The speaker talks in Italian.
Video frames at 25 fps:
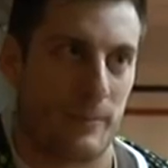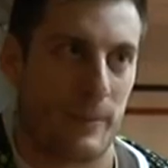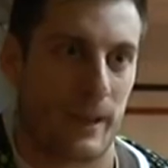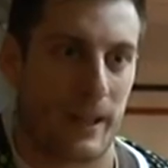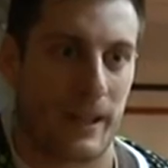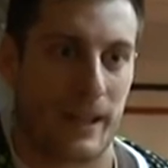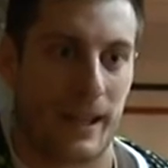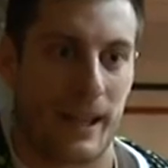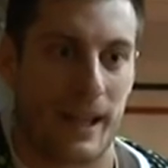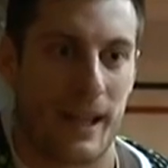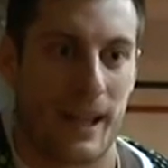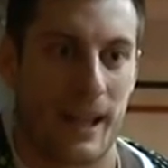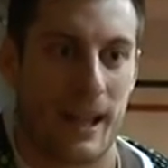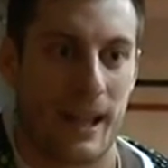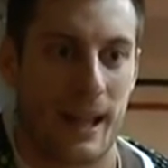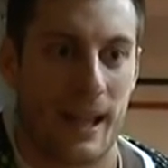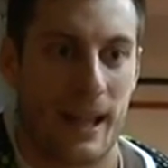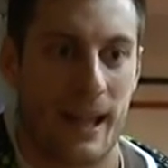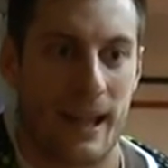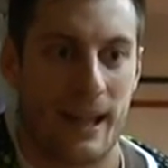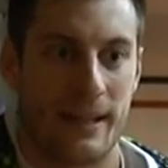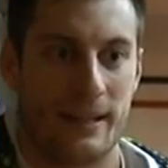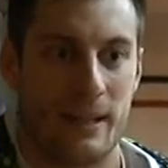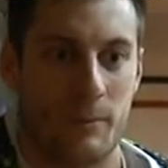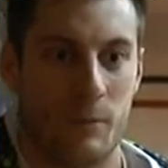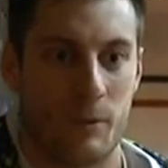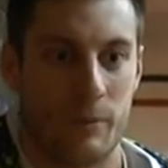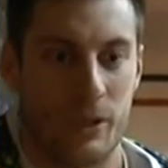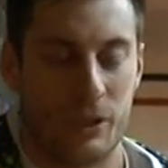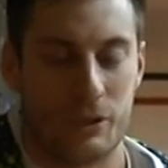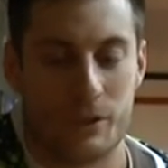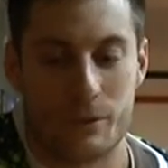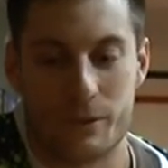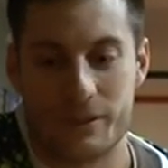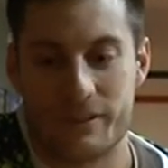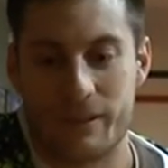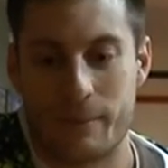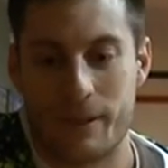perché nel momento
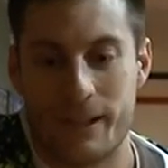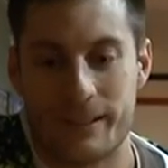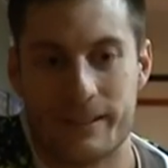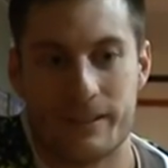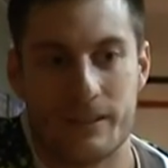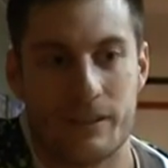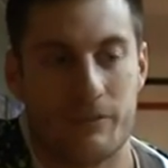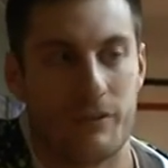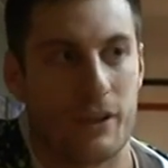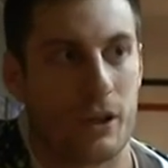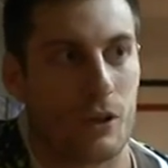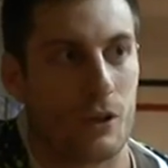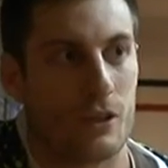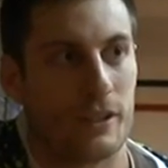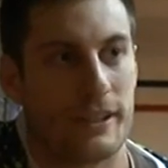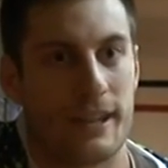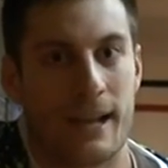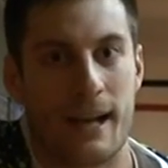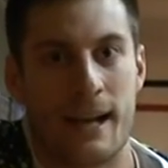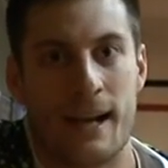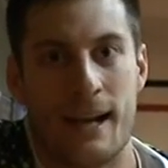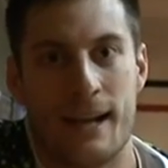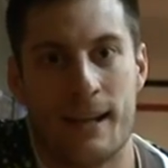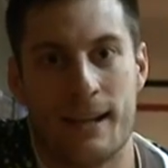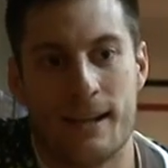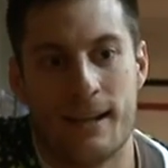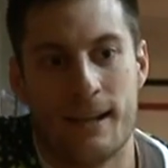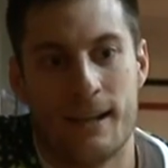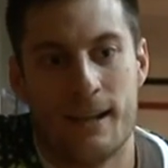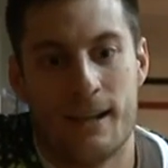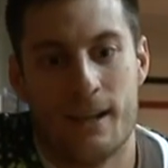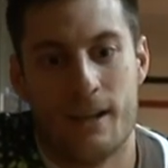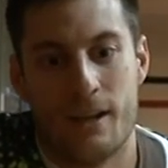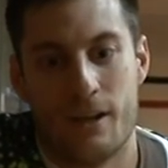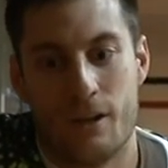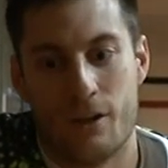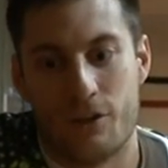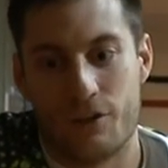in cui siamo andati in difficoltà
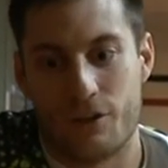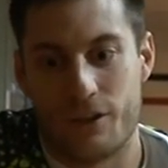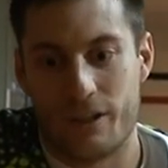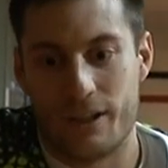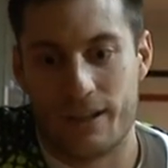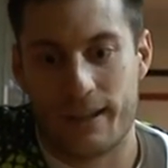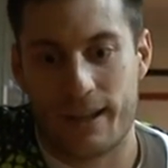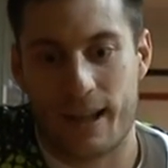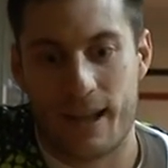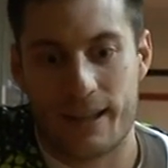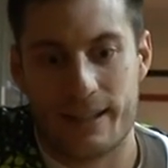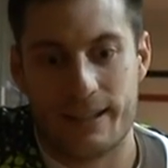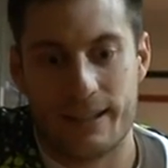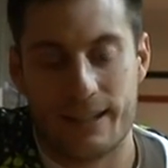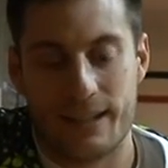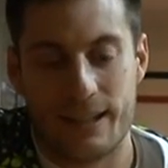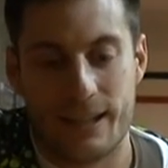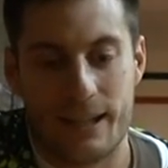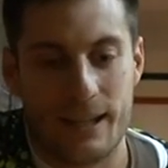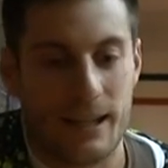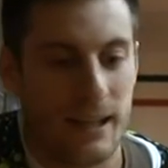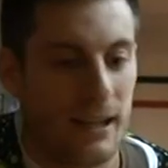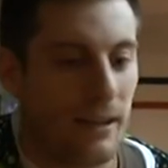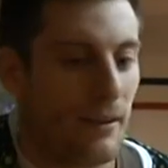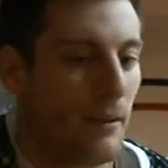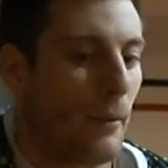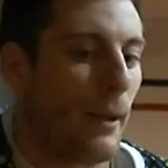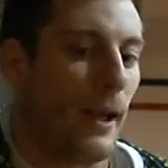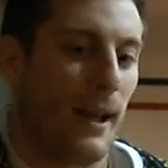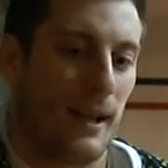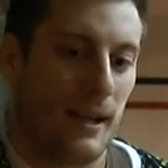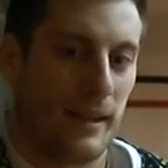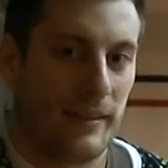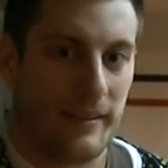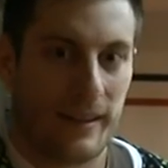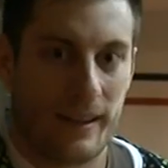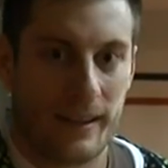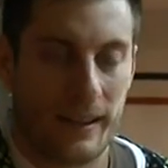sono entrati vabbè,
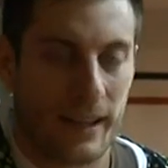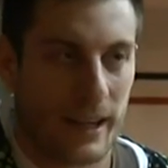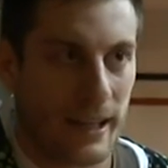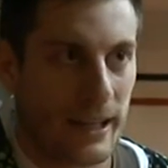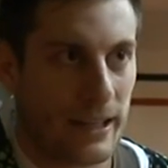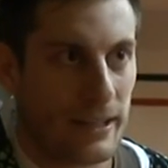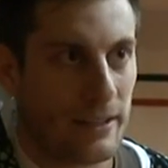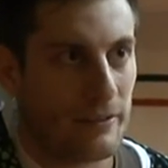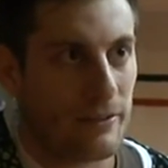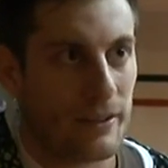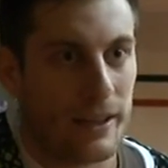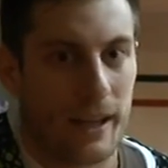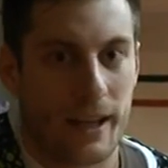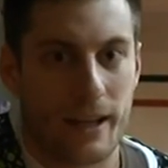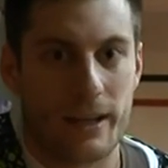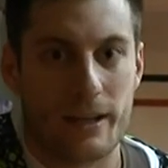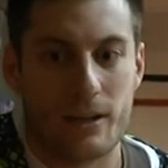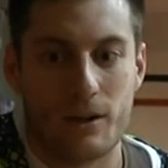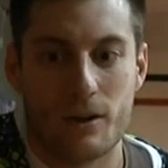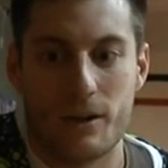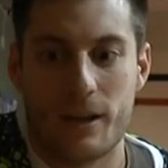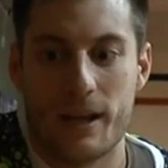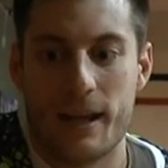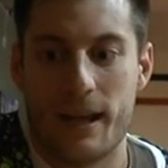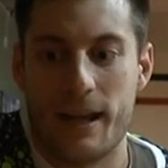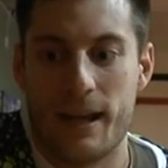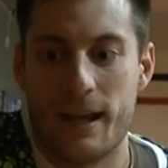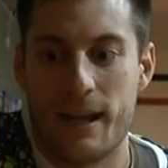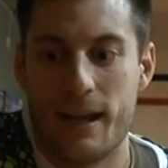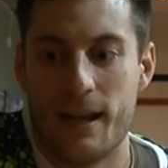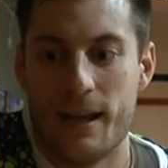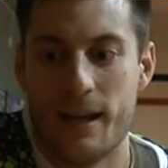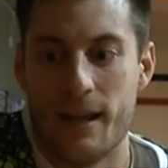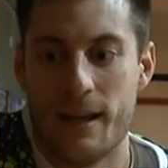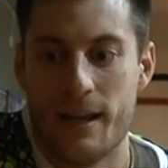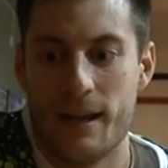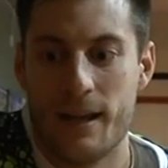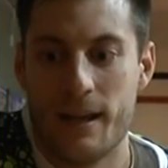Alessandrini, Federico e,
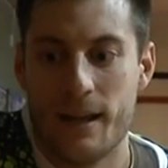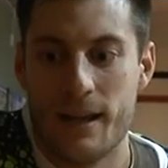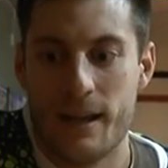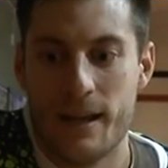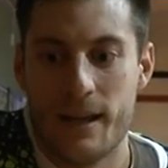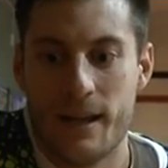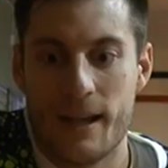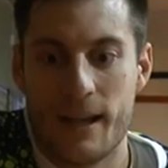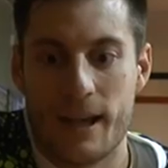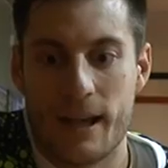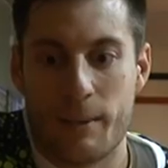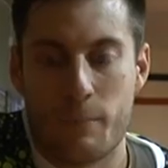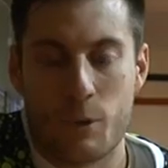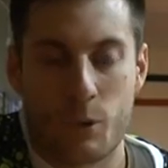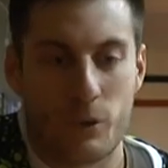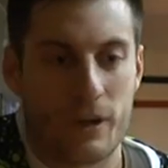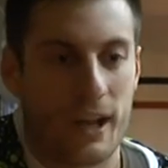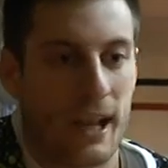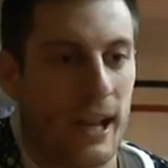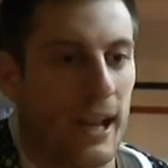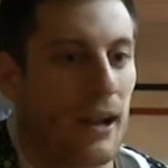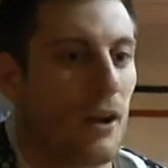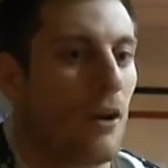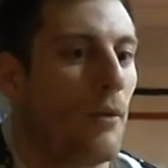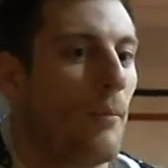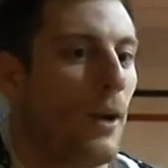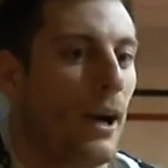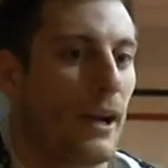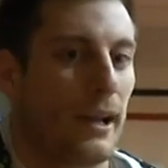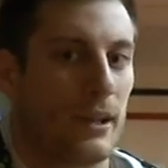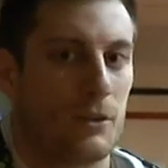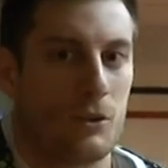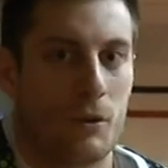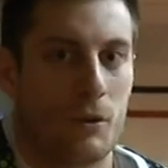e Brunengo, ma anche